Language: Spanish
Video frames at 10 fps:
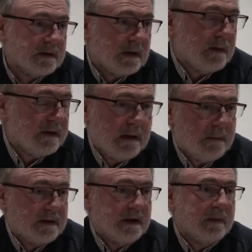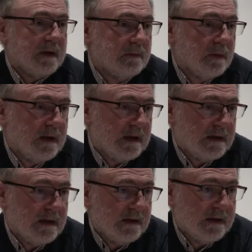es hablar de la participación pública y
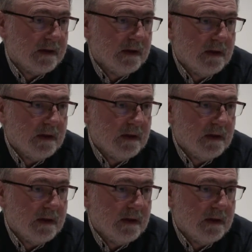el líder.